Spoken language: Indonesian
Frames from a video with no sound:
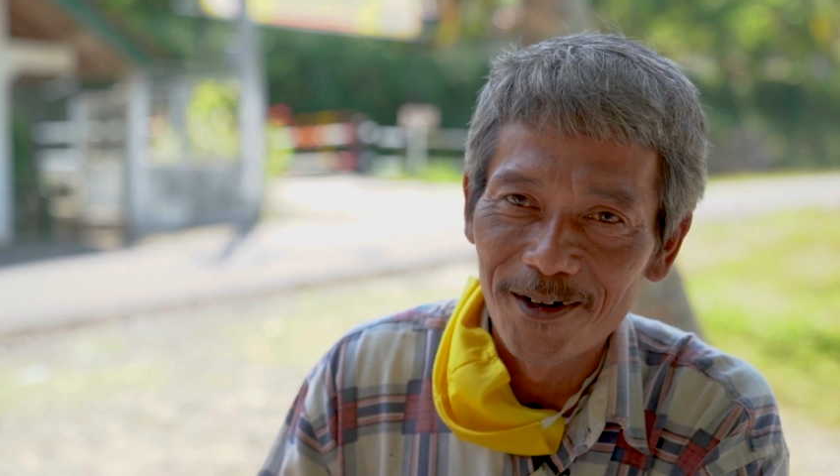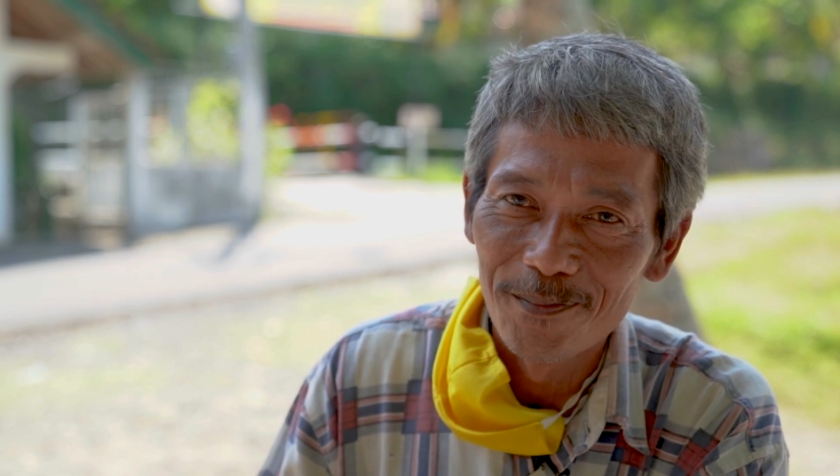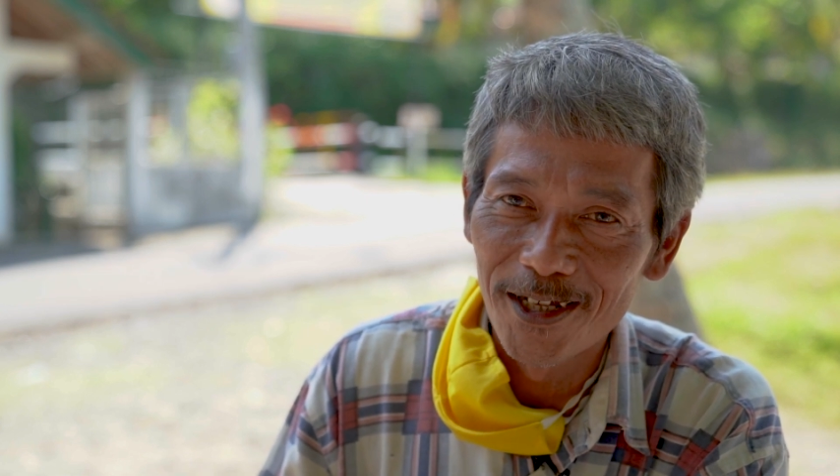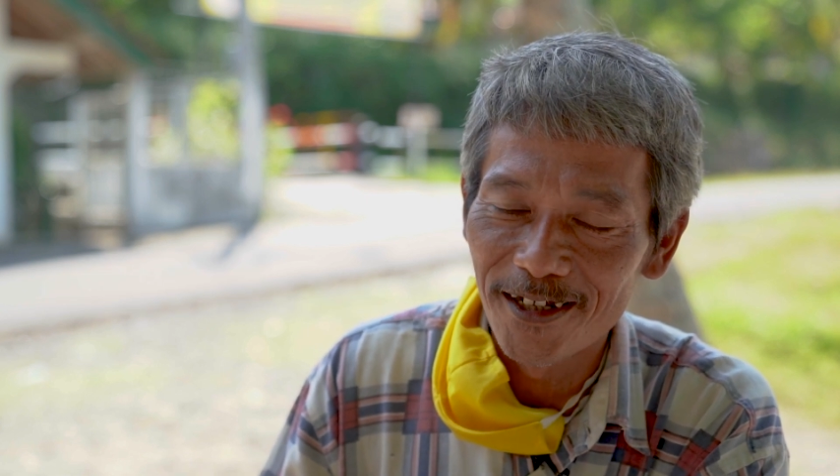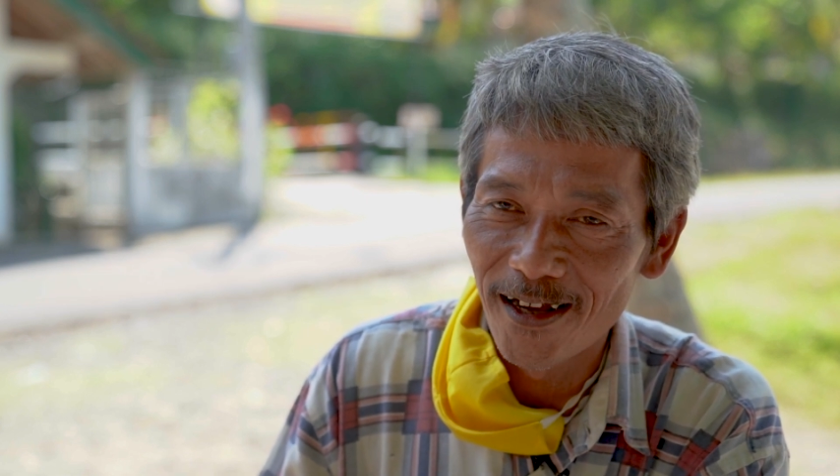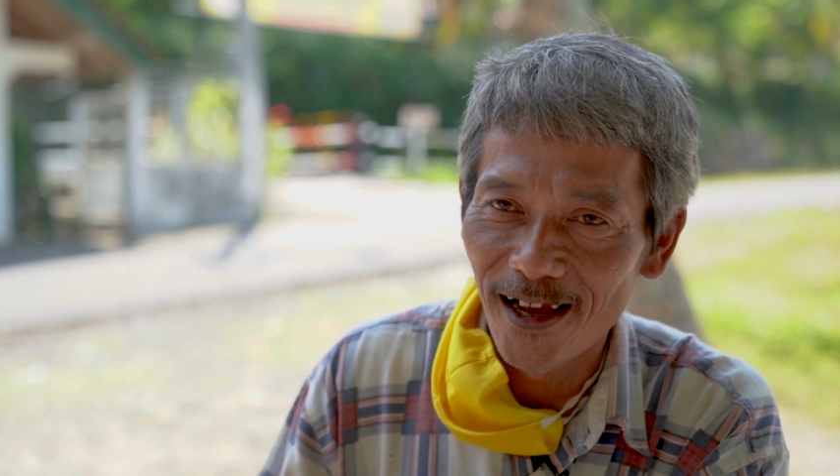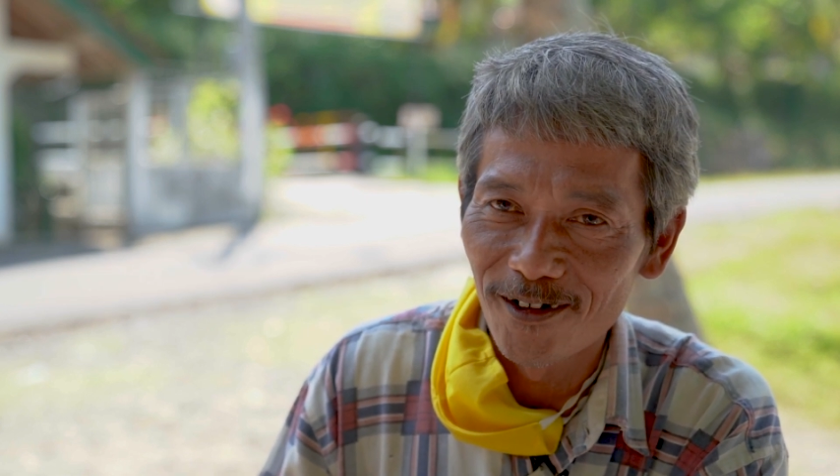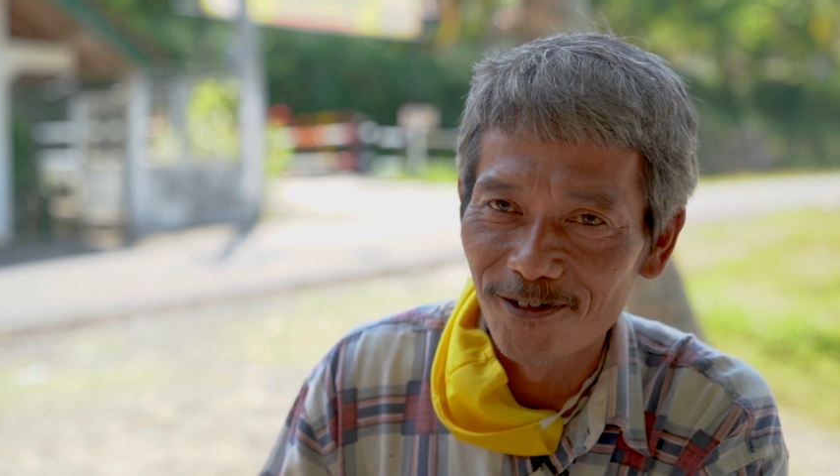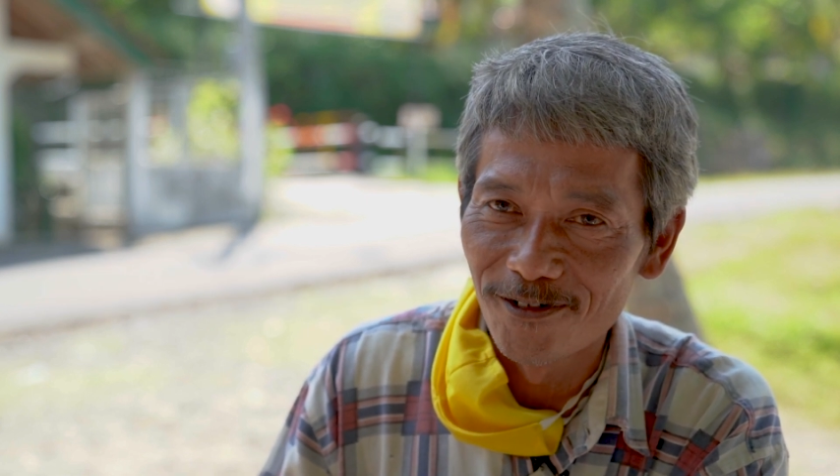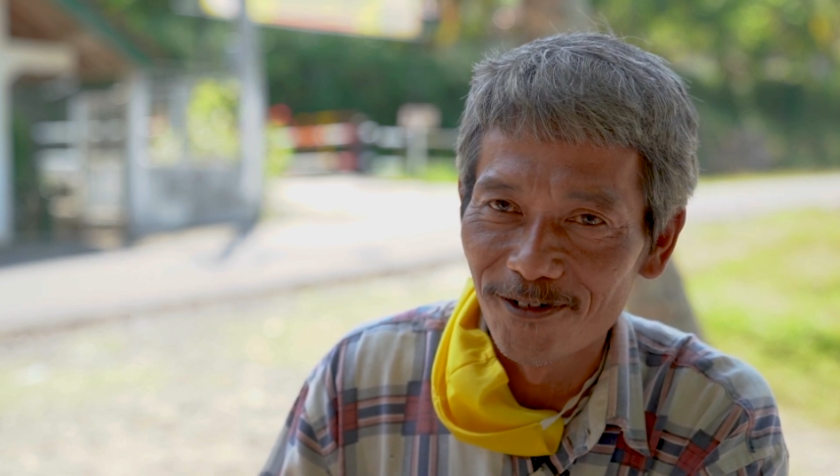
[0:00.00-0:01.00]
mik,
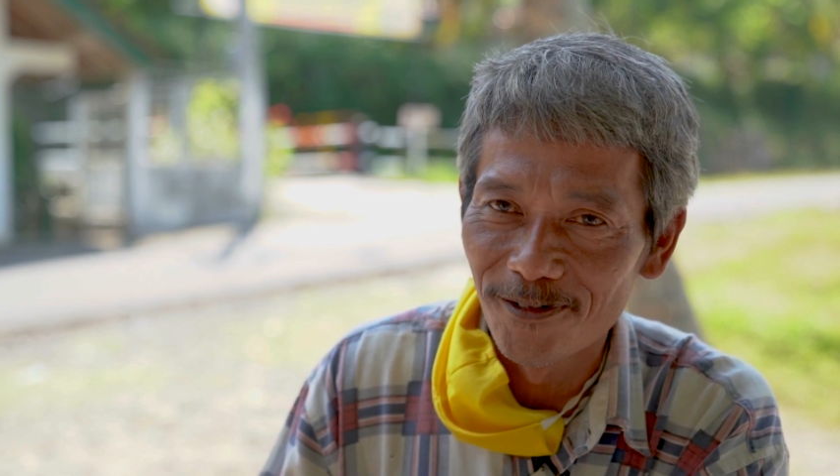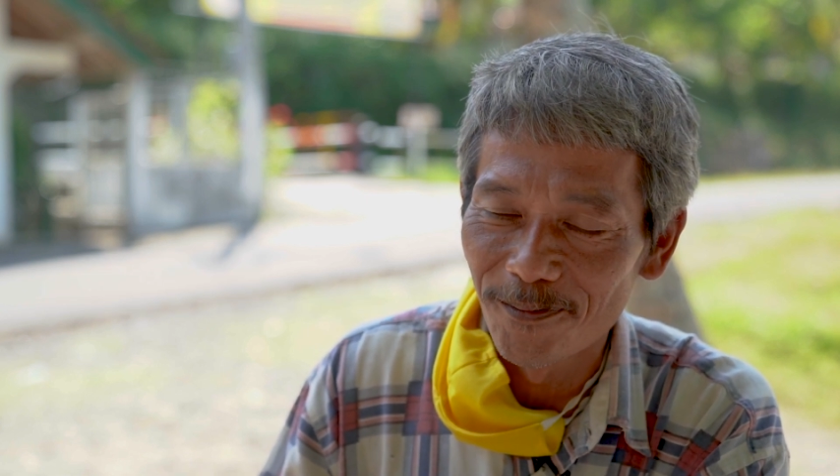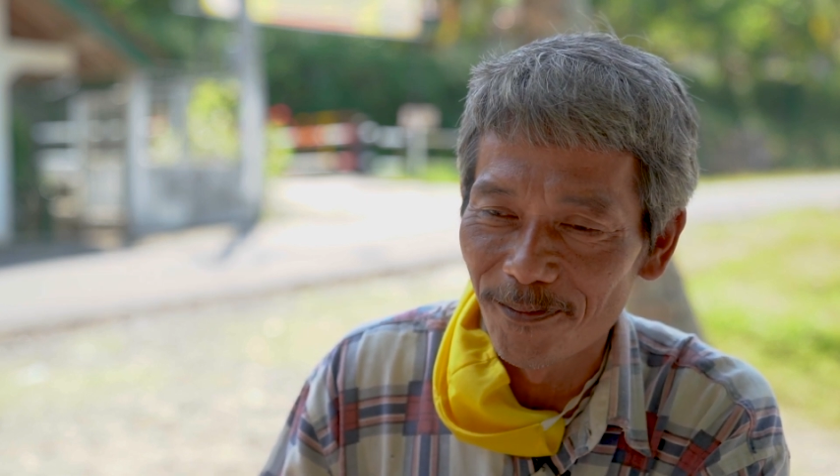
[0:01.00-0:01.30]
anu